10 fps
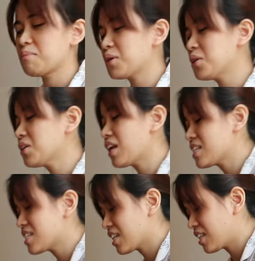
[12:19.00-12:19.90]
Pero yung
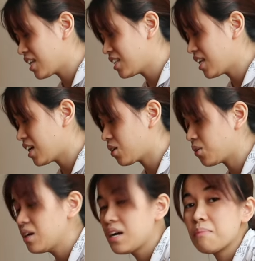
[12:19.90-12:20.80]
nightstick nila, dala ko.
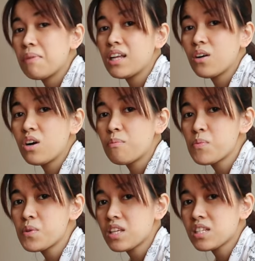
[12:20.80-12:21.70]
Wala ko nga
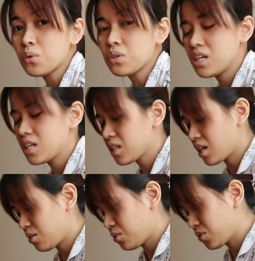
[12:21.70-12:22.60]
pumunta sa Korean
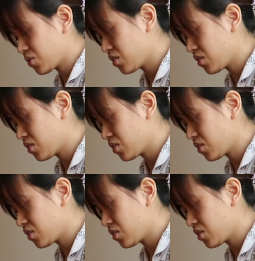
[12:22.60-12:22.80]
Town.